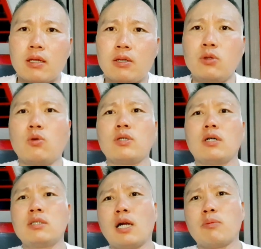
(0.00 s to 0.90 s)
그리고 그냥
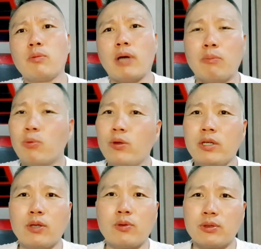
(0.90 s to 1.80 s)
어느 날 보면 안 보이는
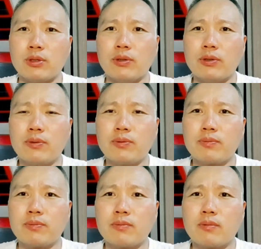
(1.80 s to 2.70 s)
게도 있어요
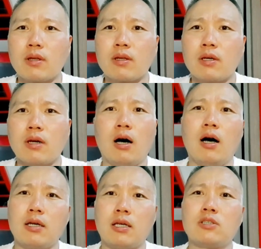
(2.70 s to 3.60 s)

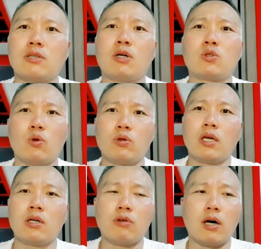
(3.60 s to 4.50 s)
아, 걔 정말 좋은
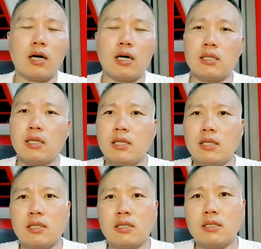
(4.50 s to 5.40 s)
개구나.
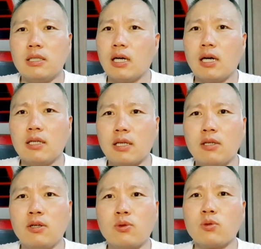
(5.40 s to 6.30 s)
야,
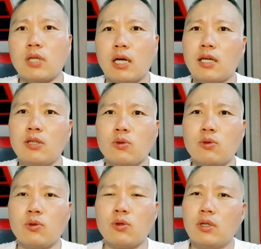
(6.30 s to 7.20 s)
이게는 혈통도 상당히
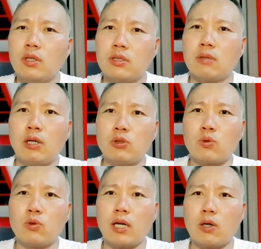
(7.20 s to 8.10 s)
좋고 정말
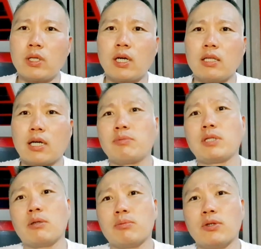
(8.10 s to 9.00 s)
좋구나라고 생각했는데
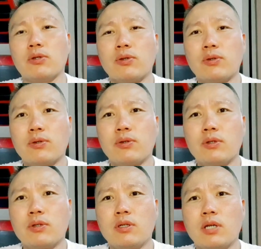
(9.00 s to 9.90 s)
갑자기 없어요.
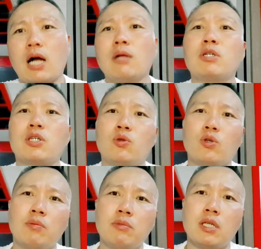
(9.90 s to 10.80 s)
할머니
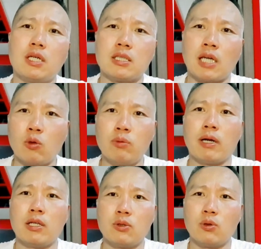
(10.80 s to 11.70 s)
키우기 힘드니까 사료비
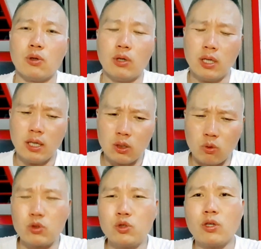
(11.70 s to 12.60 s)
많이 들고
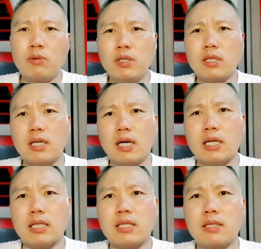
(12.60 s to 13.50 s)
똥 치우기
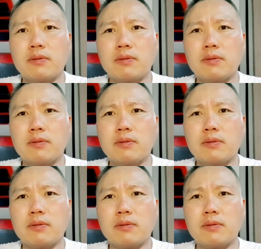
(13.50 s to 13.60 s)
힘드니까